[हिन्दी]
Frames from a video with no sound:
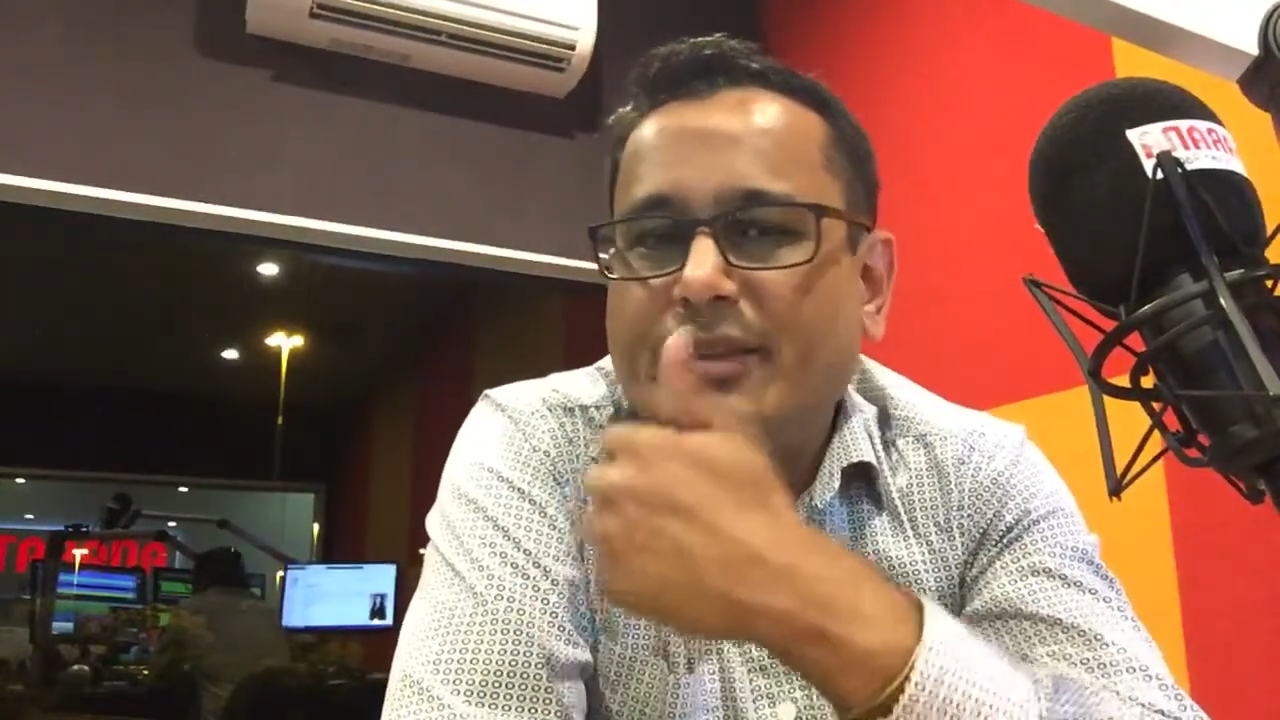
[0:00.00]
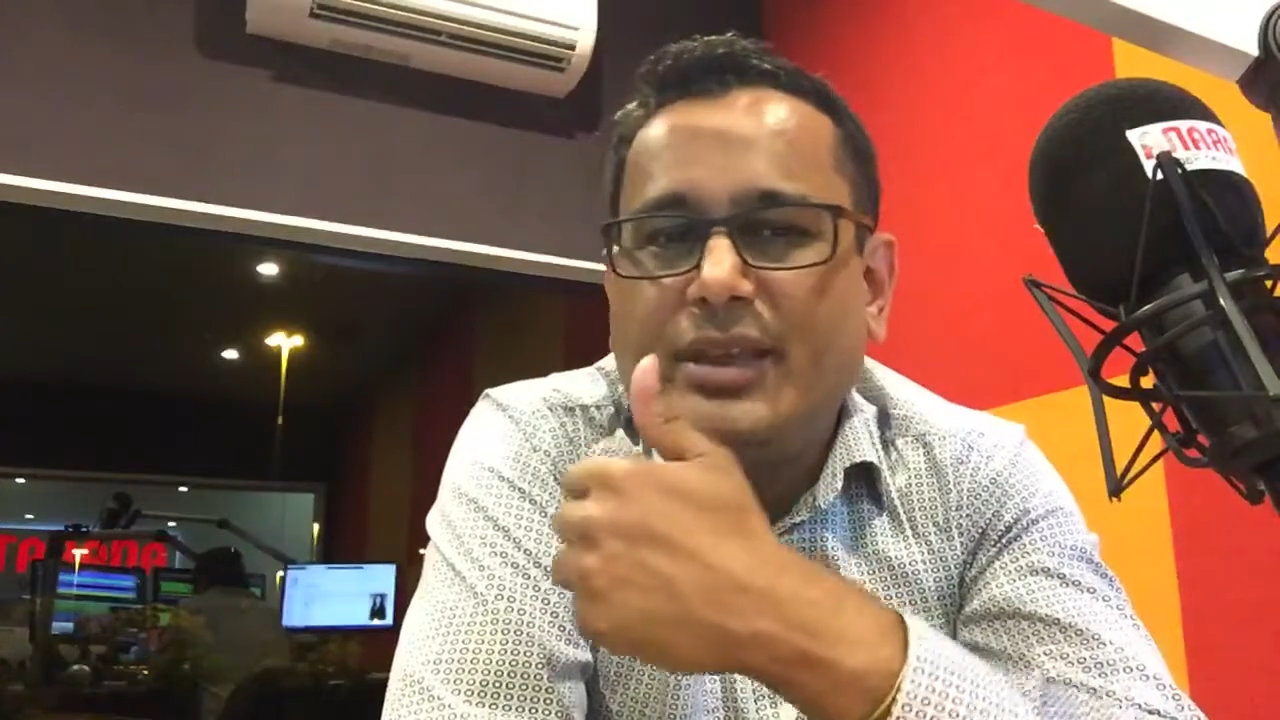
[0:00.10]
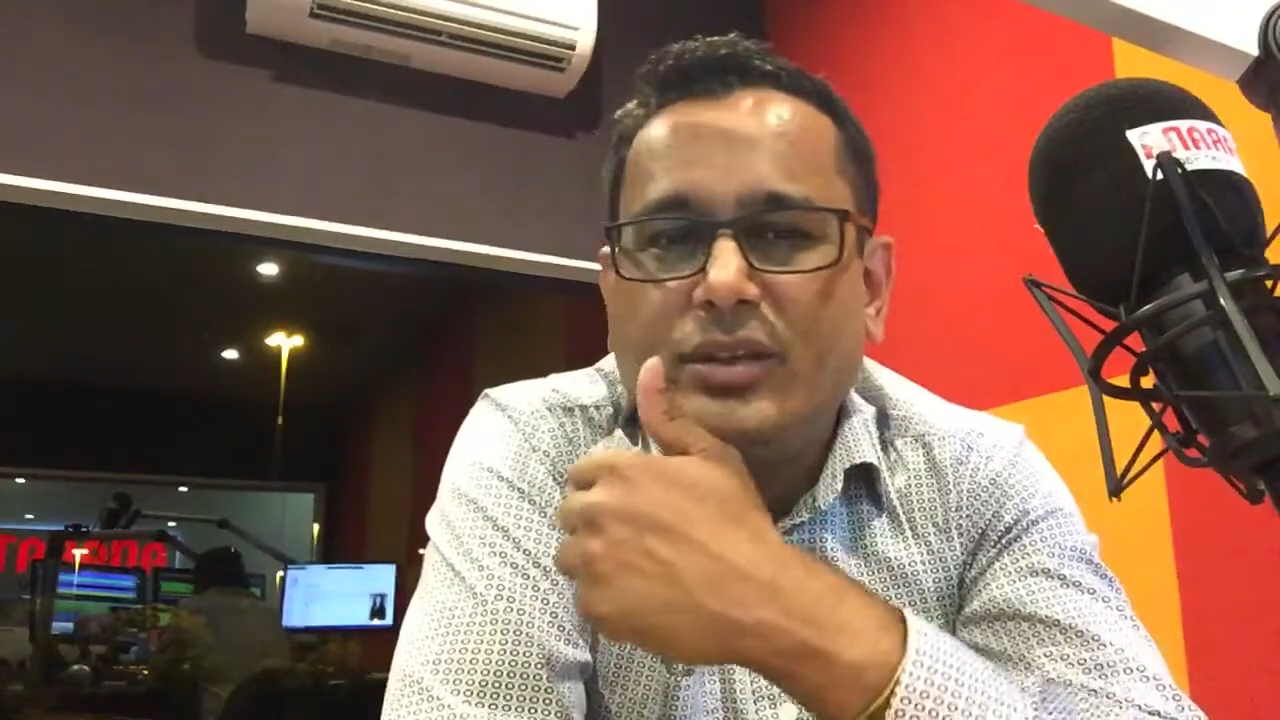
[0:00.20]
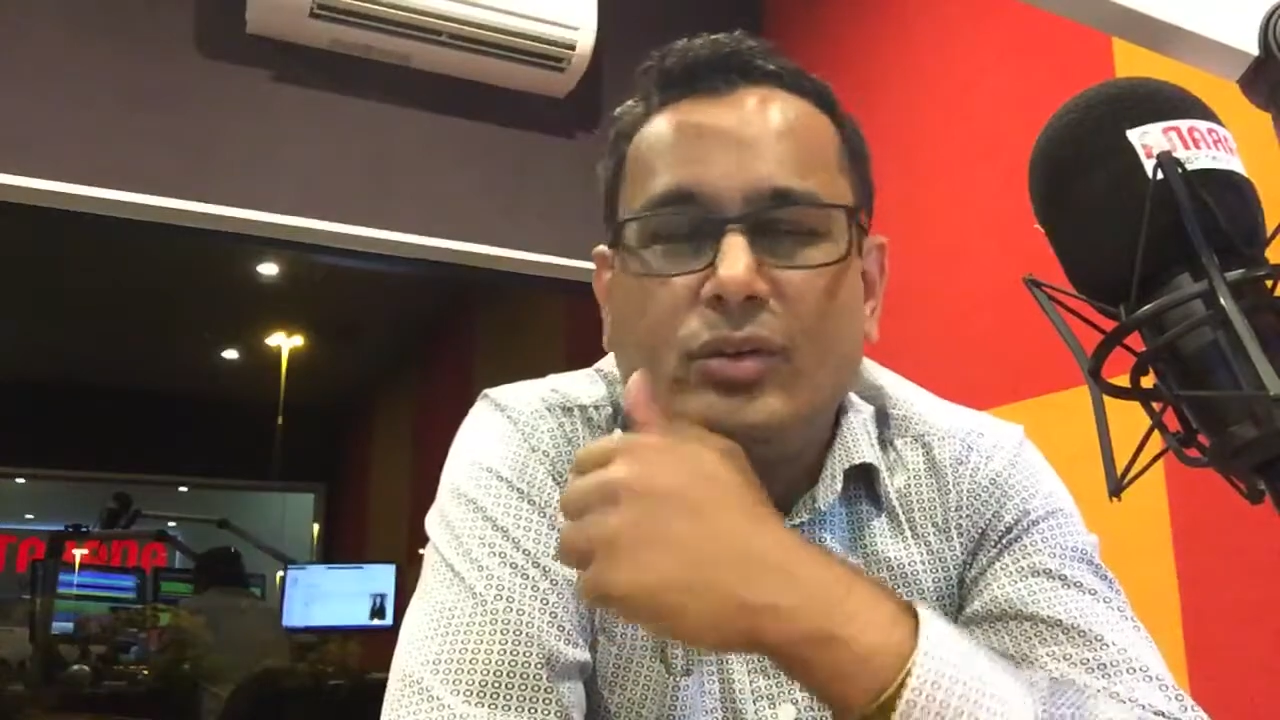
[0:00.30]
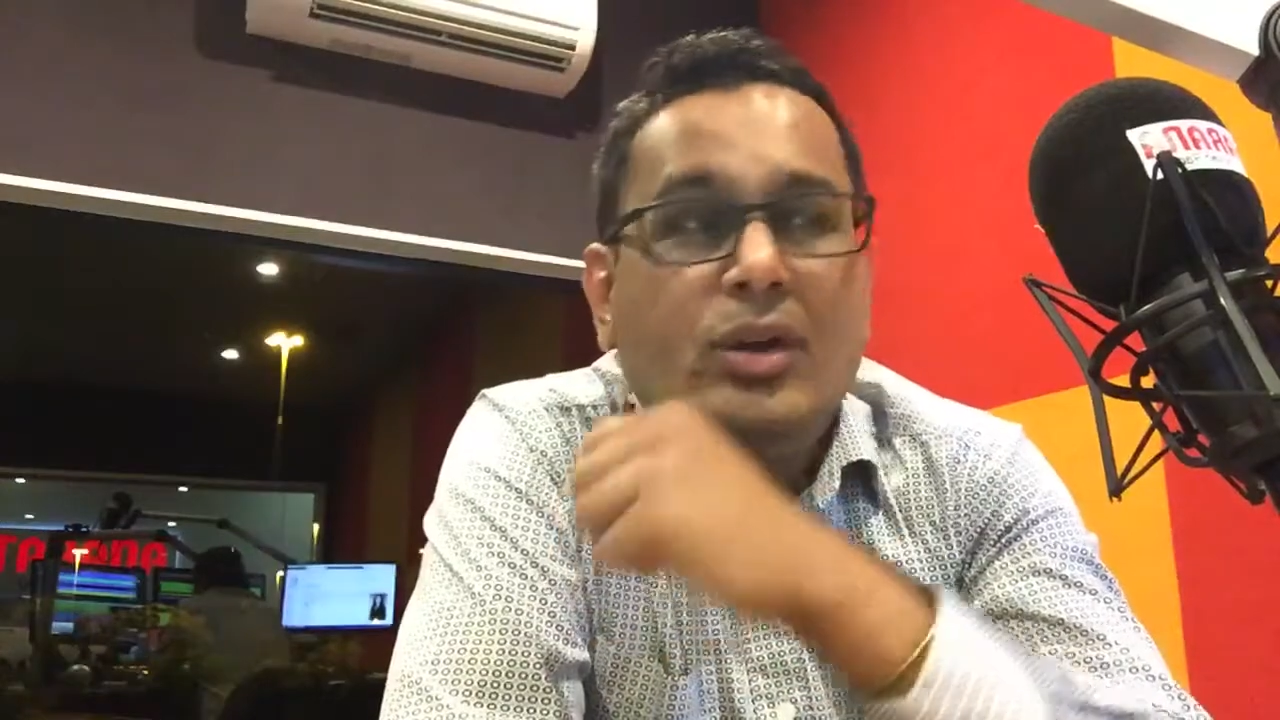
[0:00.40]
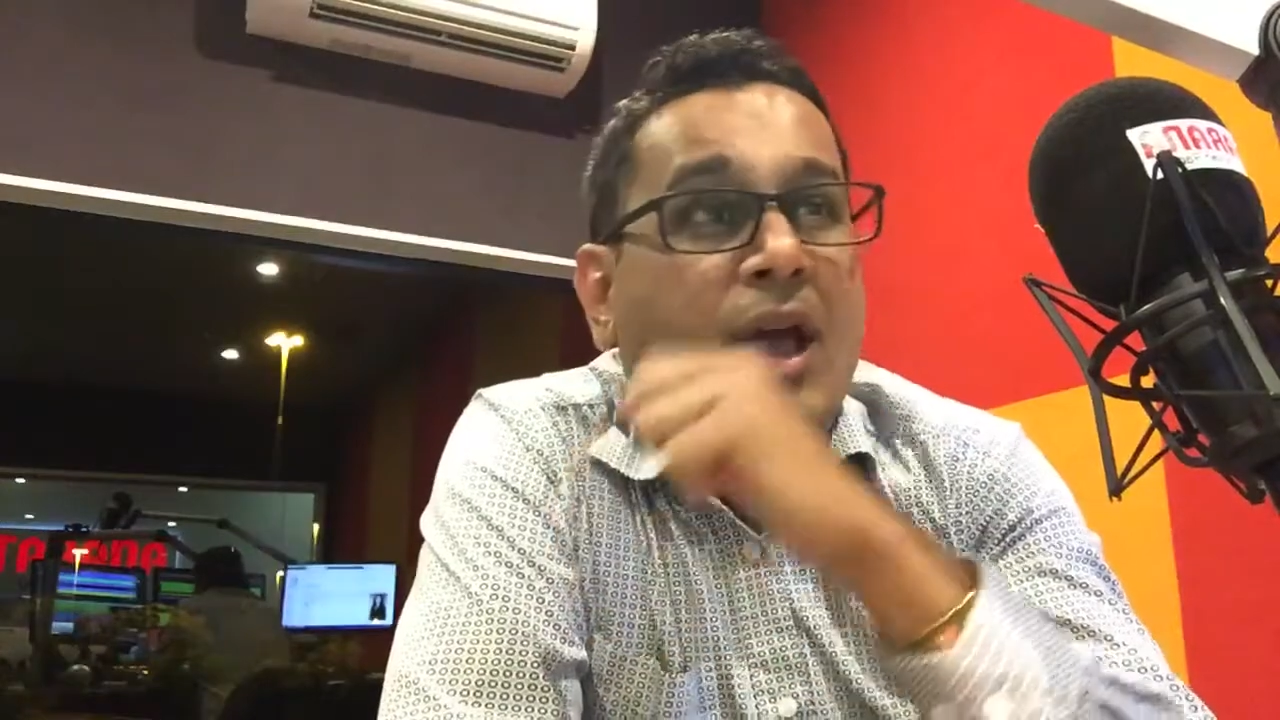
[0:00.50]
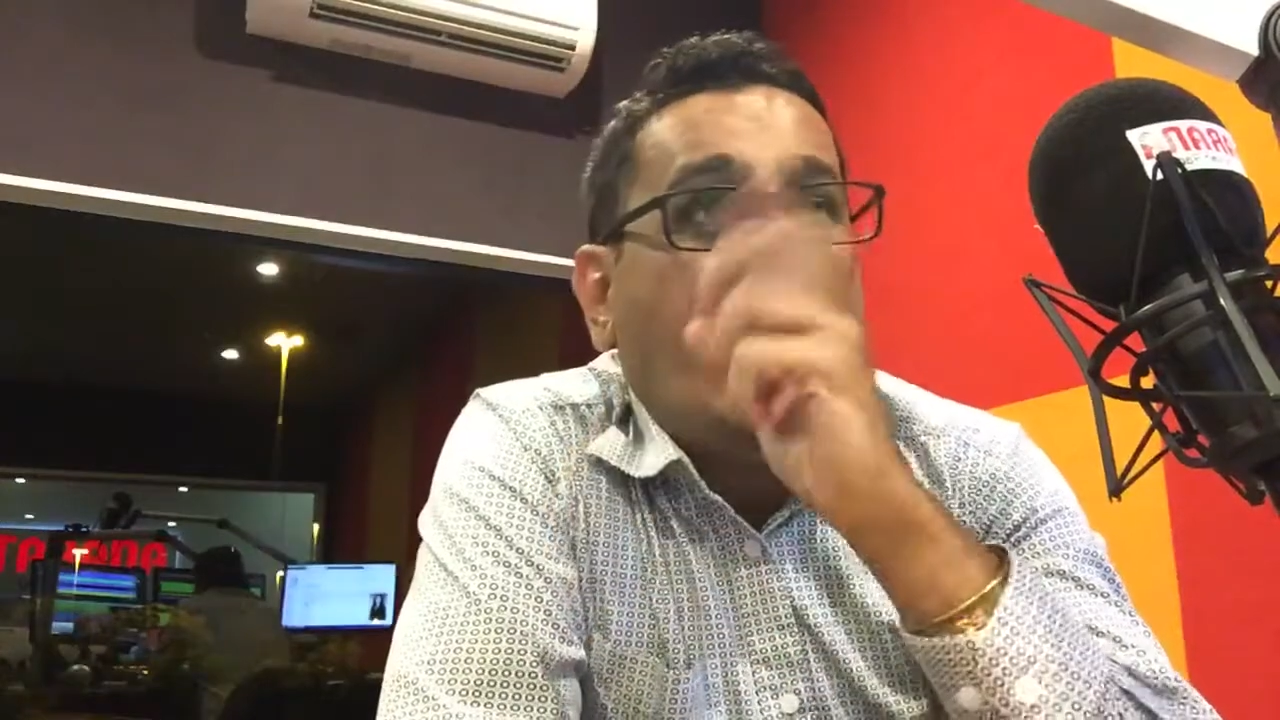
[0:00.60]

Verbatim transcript: हैं थैंक यू